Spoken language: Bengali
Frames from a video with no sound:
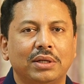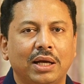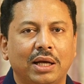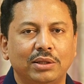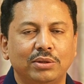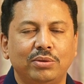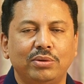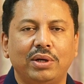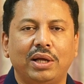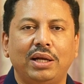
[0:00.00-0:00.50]

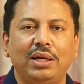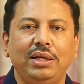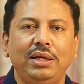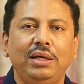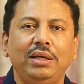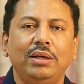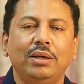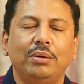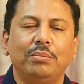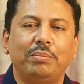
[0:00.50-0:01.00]
খাদ্যনালী
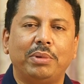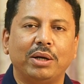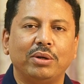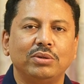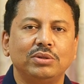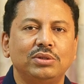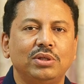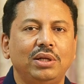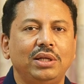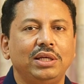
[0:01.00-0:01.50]

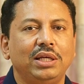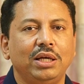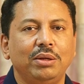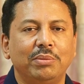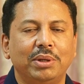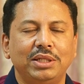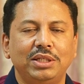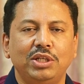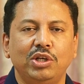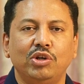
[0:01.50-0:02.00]
পাকিস্তানি
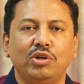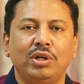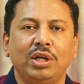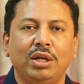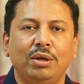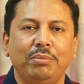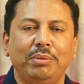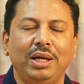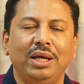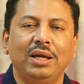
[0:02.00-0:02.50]
কিংবা
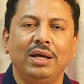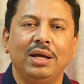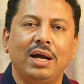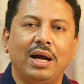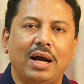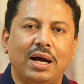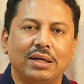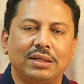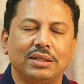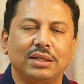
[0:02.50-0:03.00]
ডিওডানামে
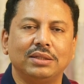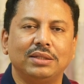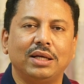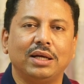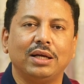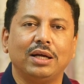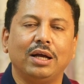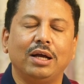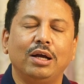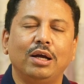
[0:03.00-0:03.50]
আটকে
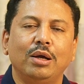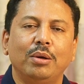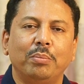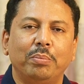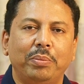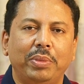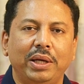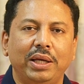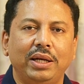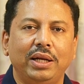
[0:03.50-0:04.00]
থাকা
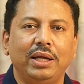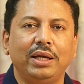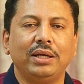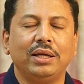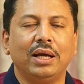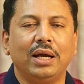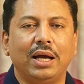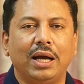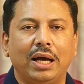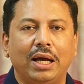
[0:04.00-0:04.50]
পেরেক
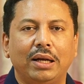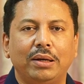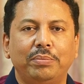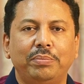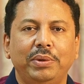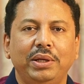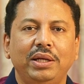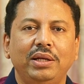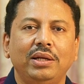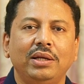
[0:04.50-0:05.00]

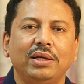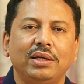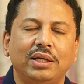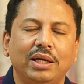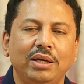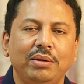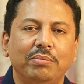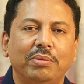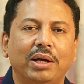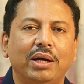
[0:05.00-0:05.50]
আলপিন
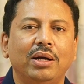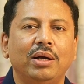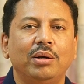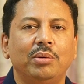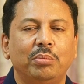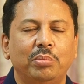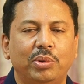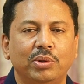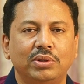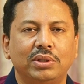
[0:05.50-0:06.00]
কিংবা
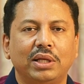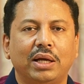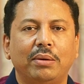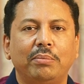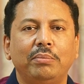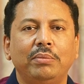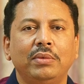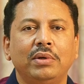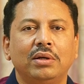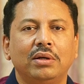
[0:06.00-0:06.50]
বোতাম
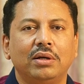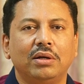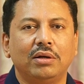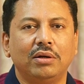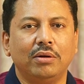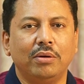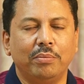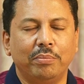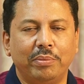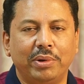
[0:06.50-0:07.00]

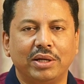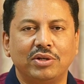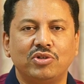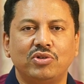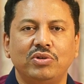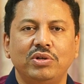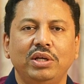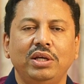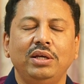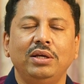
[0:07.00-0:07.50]

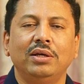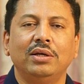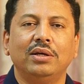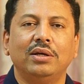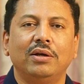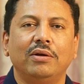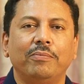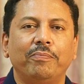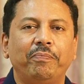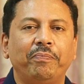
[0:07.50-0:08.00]
ব্যাটারি
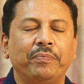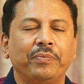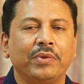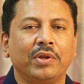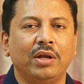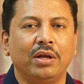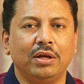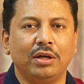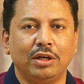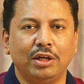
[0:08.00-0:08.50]

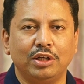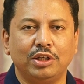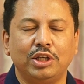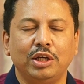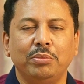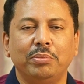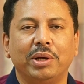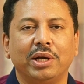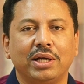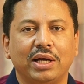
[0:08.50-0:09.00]

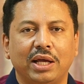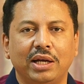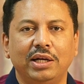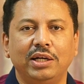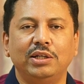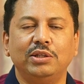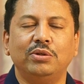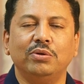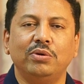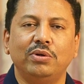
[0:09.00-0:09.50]
কিংবা
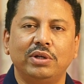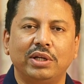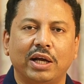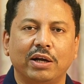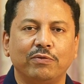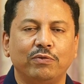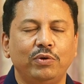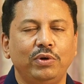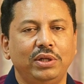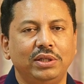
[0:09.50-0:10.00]
কানের দুল
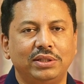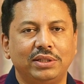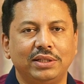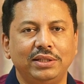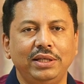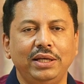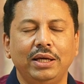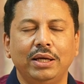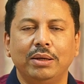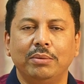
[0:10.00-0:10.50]
নাকফুল
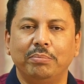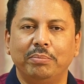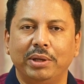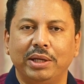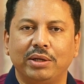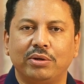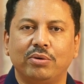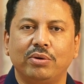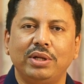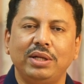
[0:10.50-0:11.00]
ইত্যাদি
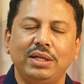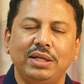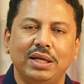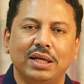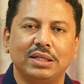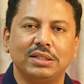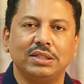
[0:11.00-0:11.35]
বের করে নিয়ে